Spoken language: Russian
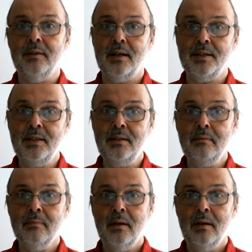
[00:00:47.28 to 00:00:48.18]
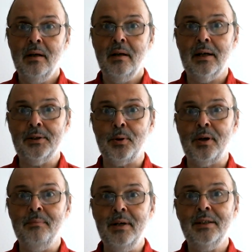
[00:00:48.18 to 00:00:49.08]
картин,
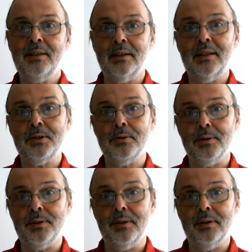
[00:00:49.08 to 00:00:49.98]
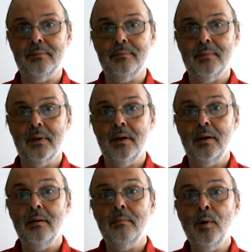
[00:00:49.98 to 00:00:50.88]
которые были тогда созданы.
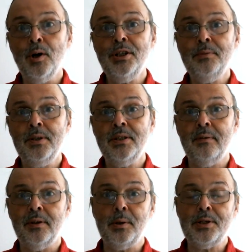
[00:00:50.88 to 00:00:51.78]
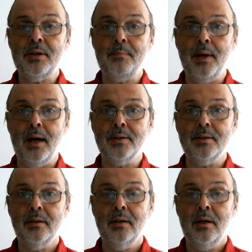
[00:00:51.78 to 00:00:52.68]
Может быть 95%.
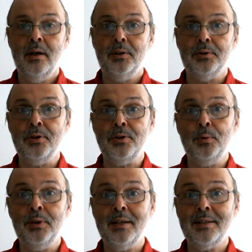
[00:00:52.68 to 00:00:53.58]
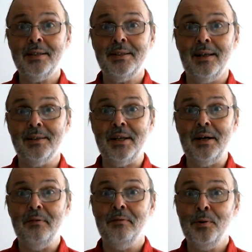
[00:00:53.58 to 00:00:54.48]
То есть у нас
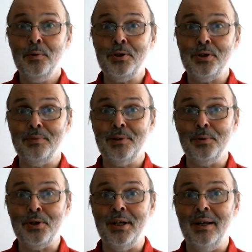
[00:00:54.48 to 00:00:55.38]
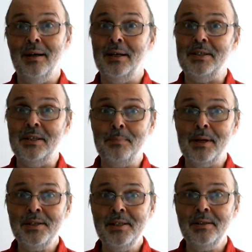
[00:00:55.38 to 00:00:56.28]
остался в худшем случае 1%,
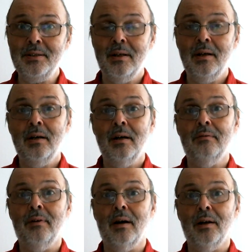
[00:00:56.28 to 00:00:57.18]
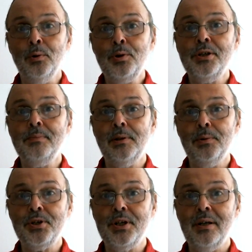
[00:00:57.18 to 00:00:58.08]
в лучшем
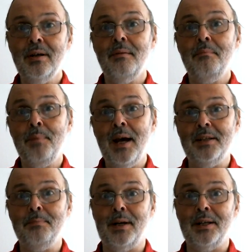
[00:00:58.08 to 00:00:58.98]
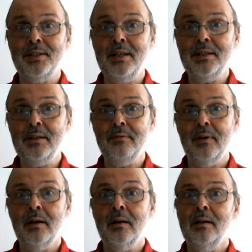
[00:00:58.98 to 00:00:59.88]
случае 5%
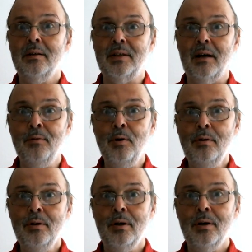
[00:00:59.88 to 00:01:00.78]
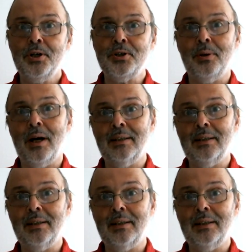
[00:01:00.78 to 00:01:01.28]
того, что